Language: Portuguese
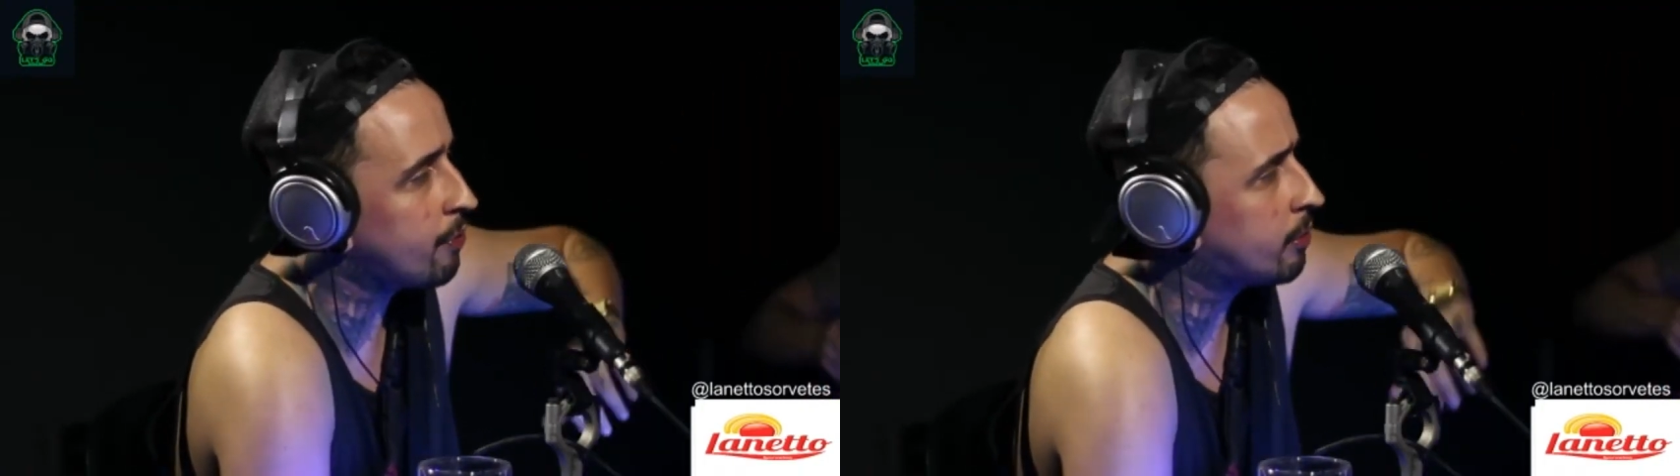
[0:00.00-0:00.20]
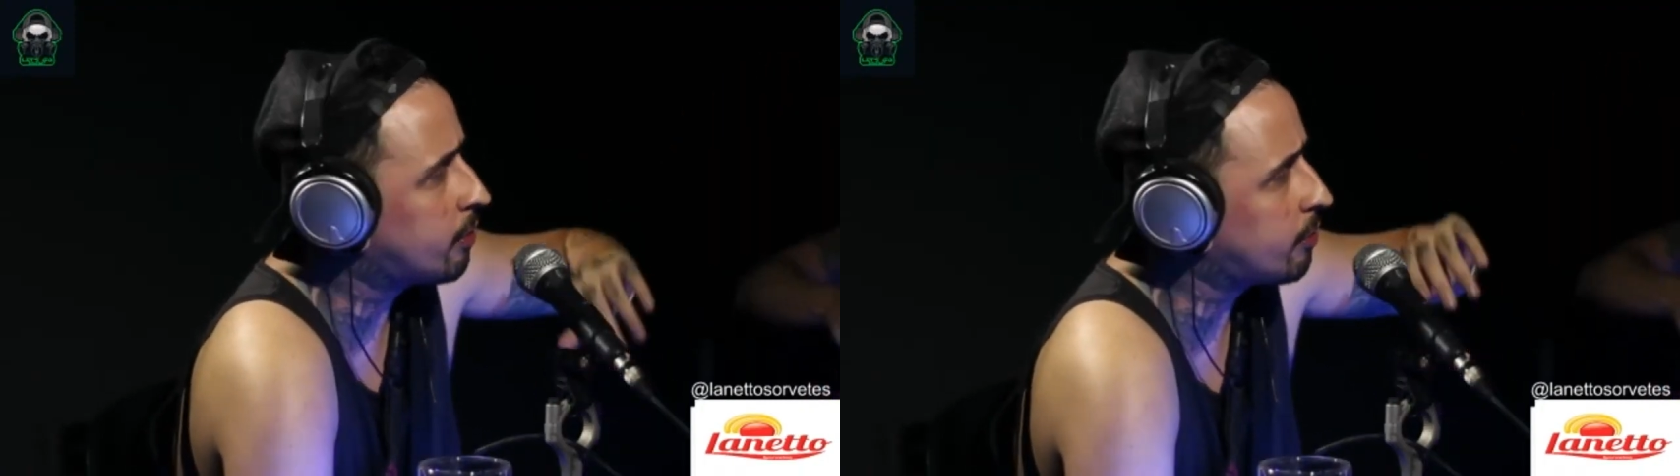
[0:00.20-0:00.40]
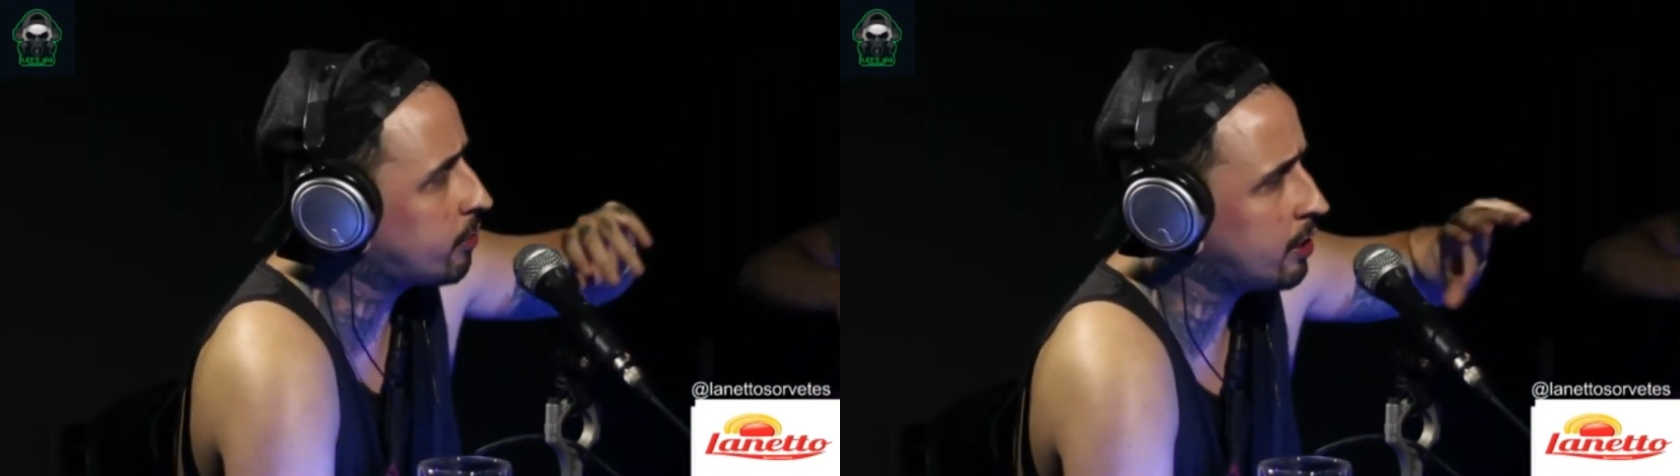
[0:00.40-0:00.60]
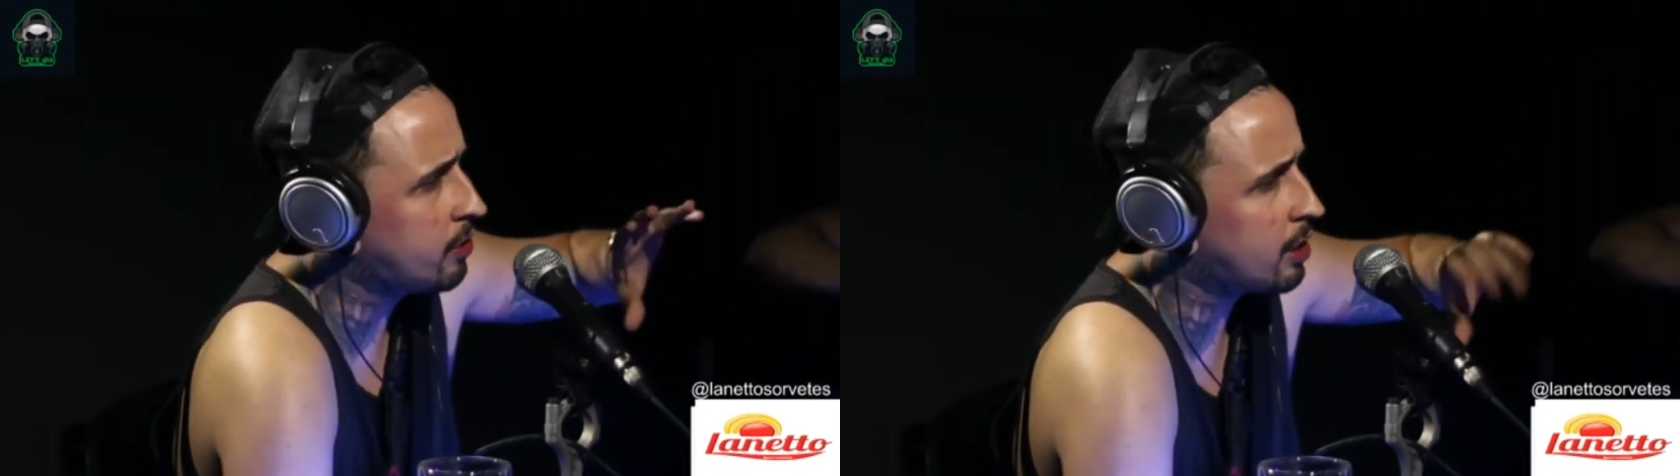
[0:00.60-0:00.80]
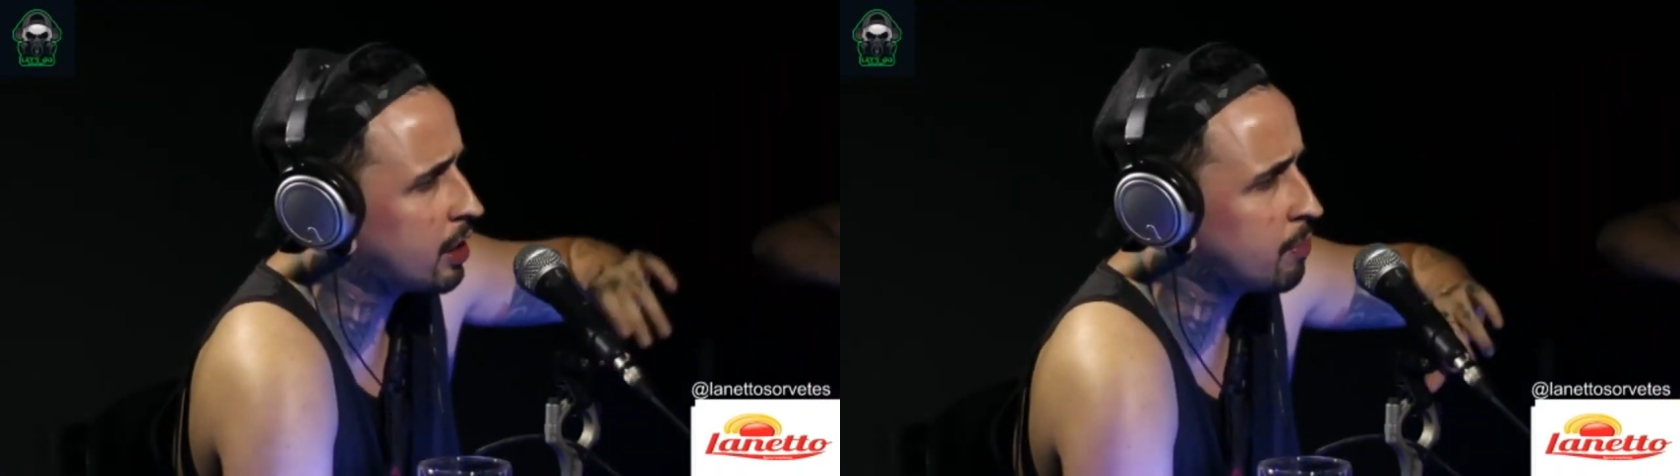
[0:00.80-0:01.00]
não sei
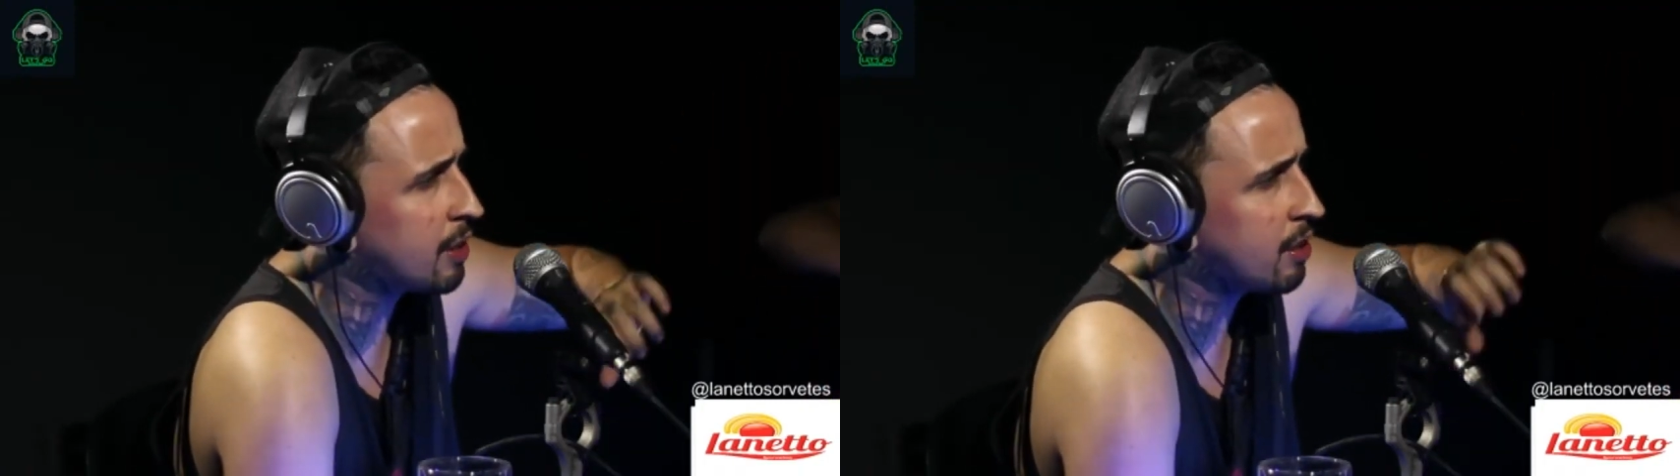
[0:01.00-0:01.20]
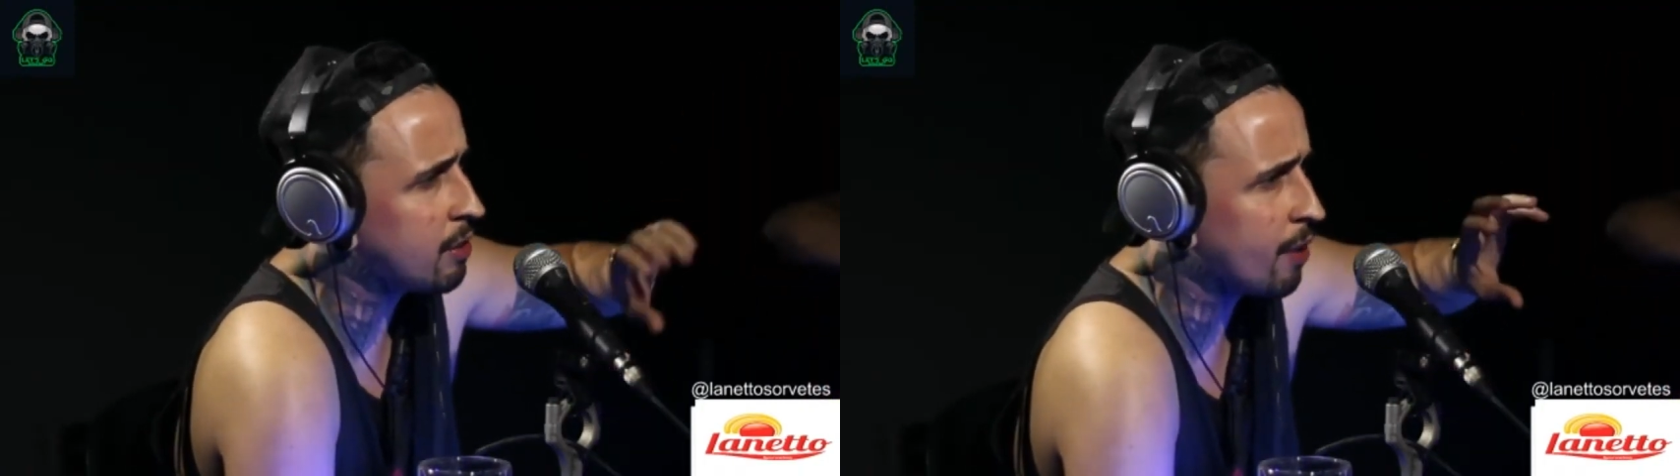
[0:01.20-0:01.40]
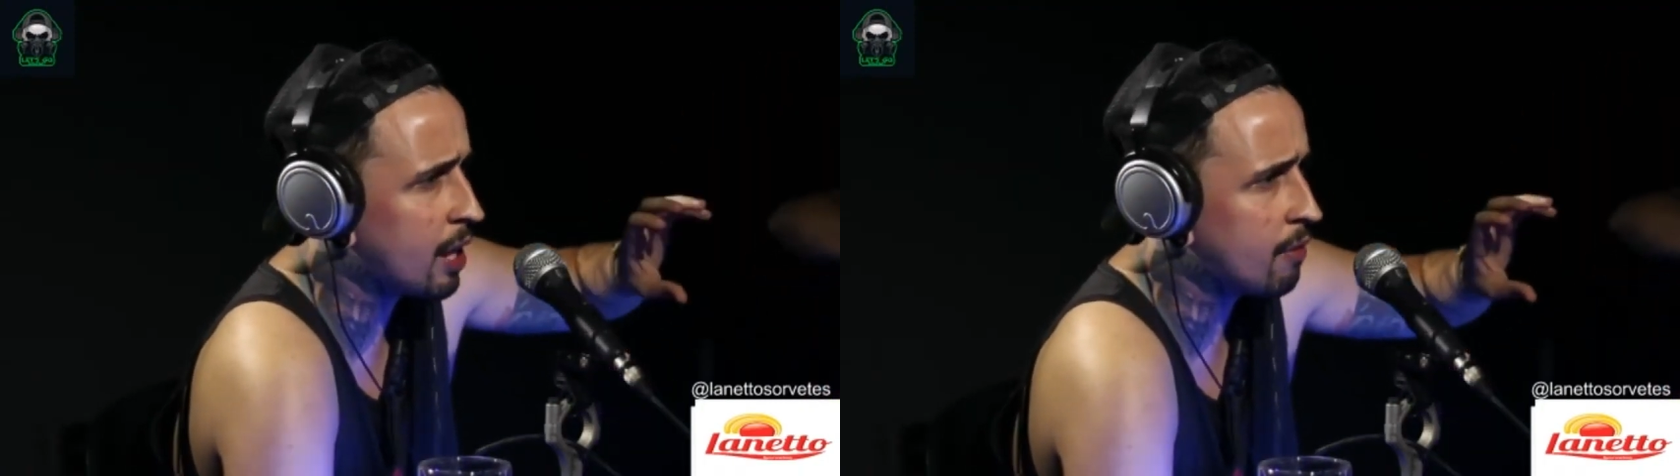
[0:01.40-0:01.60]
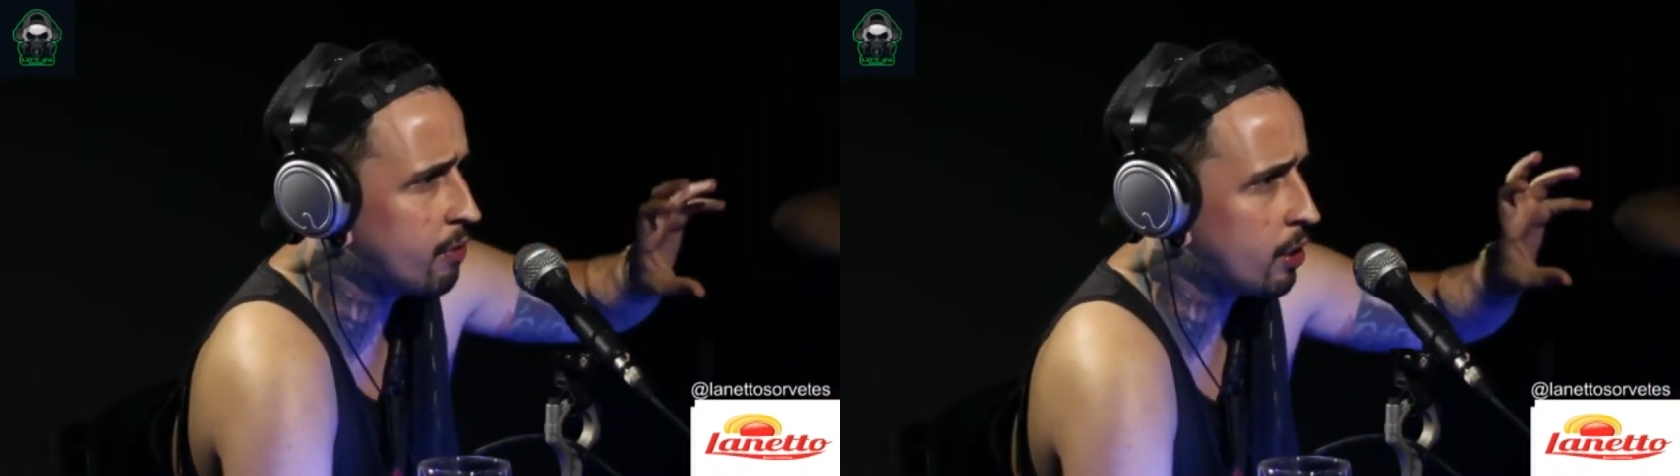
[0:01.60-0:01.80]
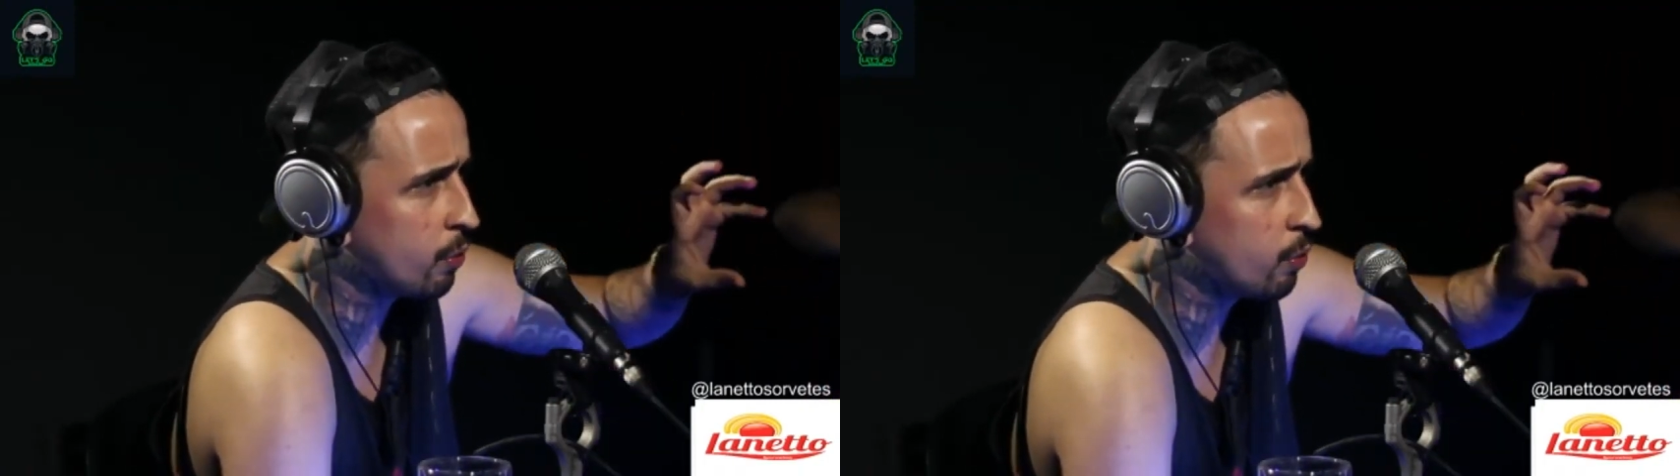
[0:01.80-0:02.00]
direito, mas ele falava